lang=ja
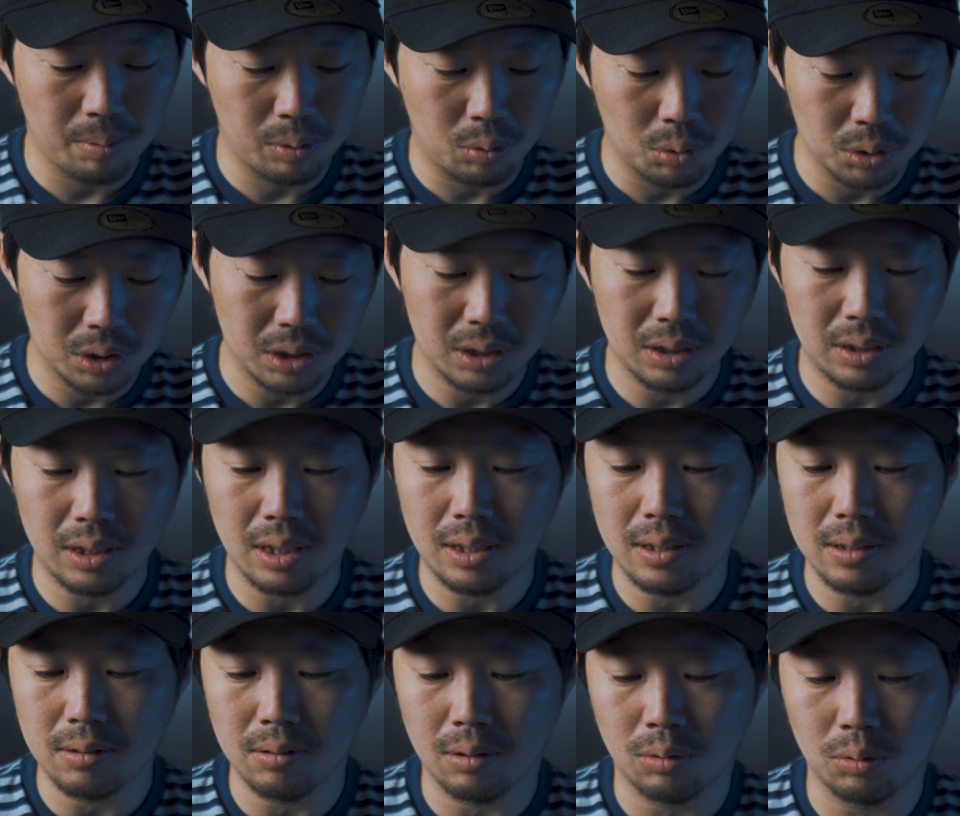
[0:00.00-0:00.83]
まあ、個人
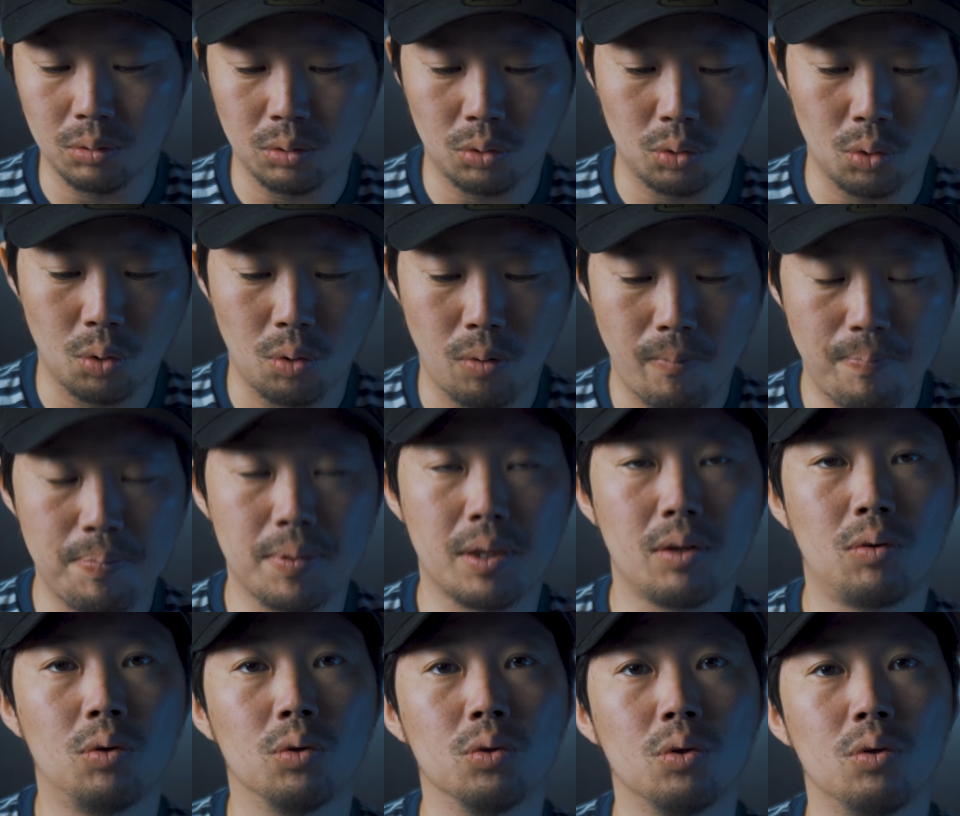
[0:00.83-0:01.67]
的には本当
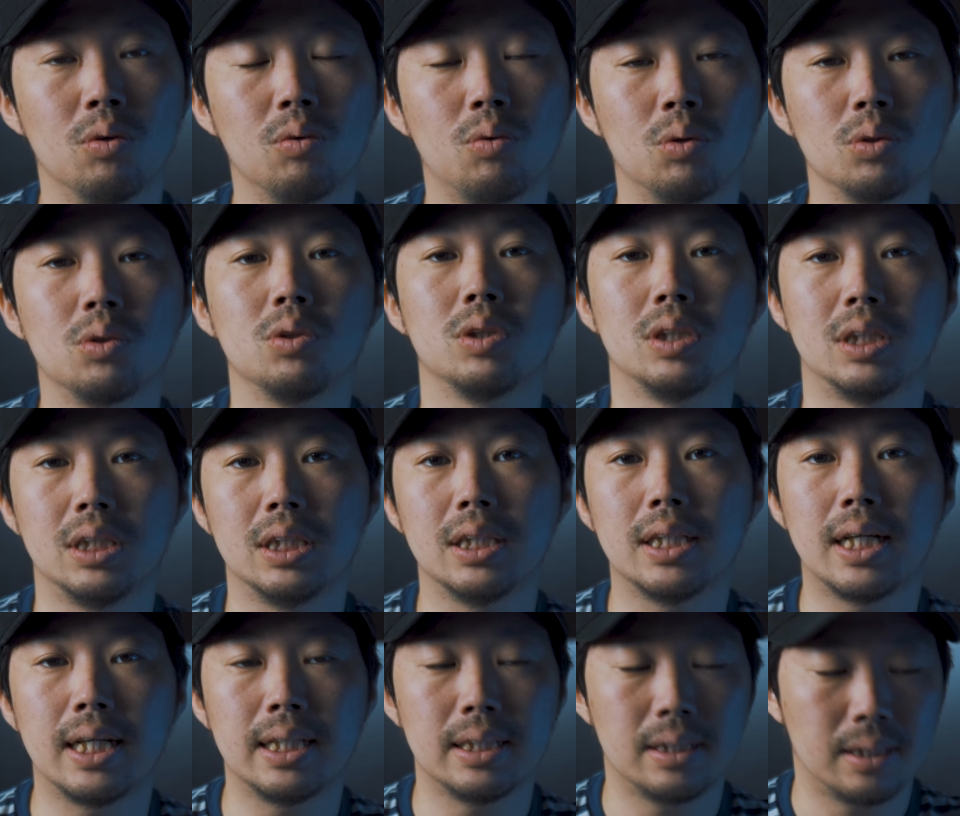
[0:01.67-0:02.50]
この今
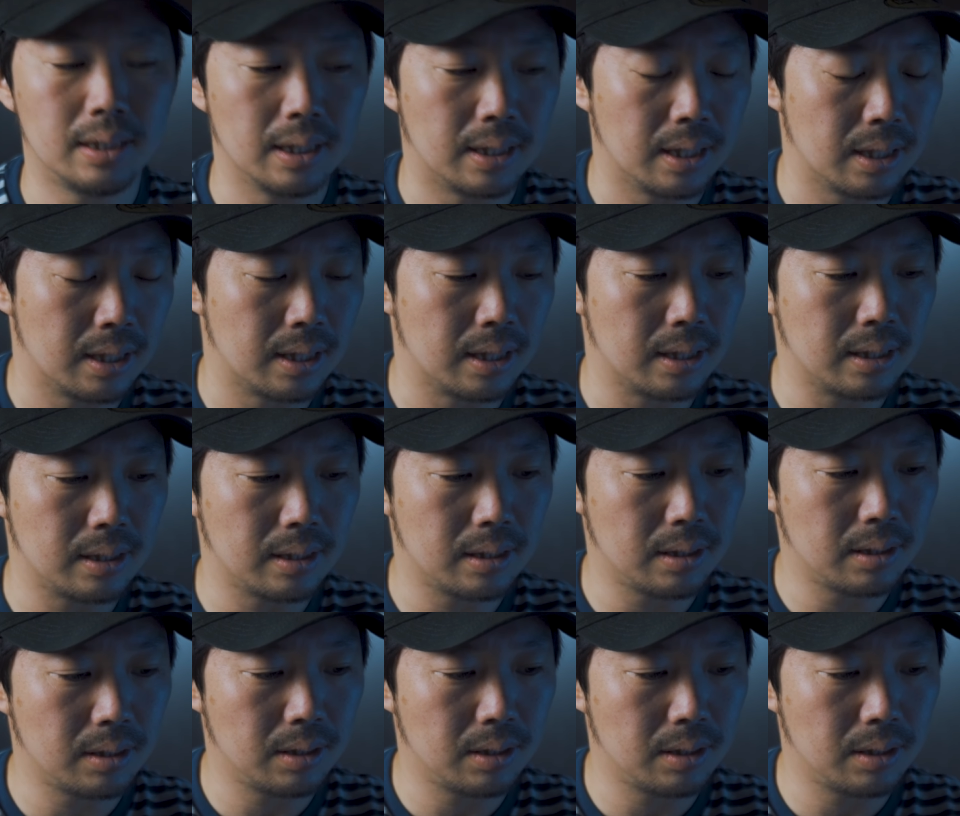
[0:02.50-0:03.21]
年入ってから、